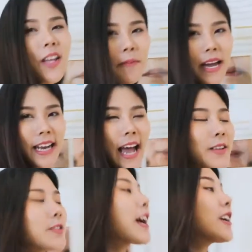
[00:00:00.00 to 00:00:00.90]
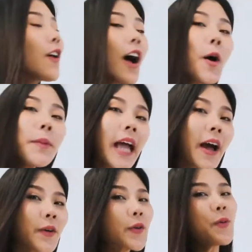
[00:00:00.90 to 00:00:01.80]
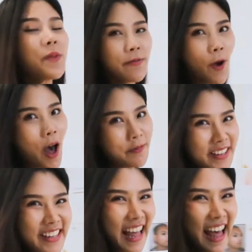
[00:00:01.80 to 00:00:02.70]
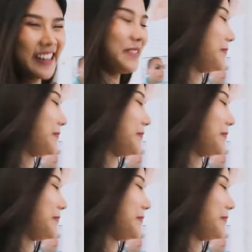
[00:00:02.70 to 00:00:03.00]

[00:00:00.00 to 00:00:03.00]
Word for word: ต่อไปนะคะ ตุ๊กตา ก็ต้องเข้าไปถ่ายรูป before after ค่ะ